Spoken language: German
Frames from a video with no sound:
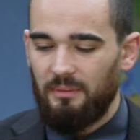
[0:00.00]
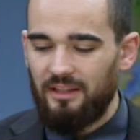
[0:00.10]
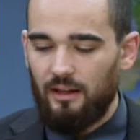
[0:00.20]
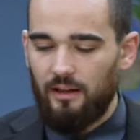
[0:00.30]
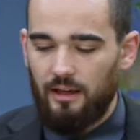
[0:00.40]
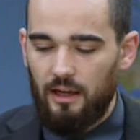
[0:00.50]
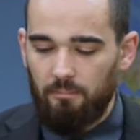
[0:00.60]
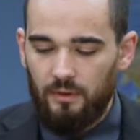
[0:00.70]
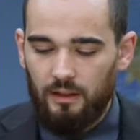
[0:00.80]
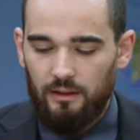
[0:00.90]
Michael
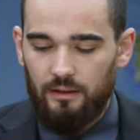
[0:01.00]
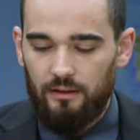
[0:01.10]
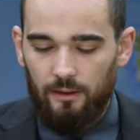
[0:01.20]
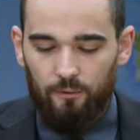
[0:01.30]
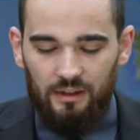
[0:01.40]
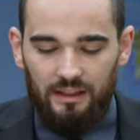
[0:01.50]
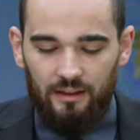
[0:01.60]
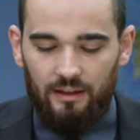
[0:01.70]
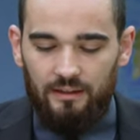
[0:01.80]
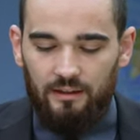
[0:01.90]
erheben, der für die
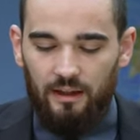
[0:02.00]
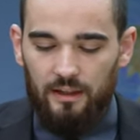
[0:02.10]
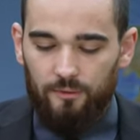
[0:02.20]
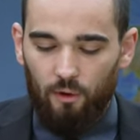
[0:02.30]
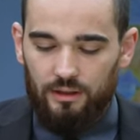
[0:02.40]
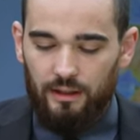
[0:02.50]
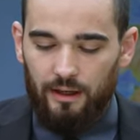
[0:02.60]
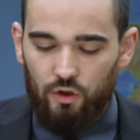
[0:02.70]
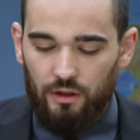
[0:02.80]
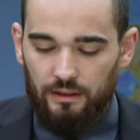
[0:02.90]
Kinder deines Volkes
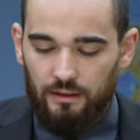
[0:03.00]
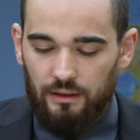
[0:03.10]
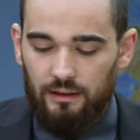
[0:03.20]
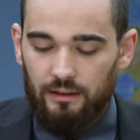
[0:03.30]
einsteht,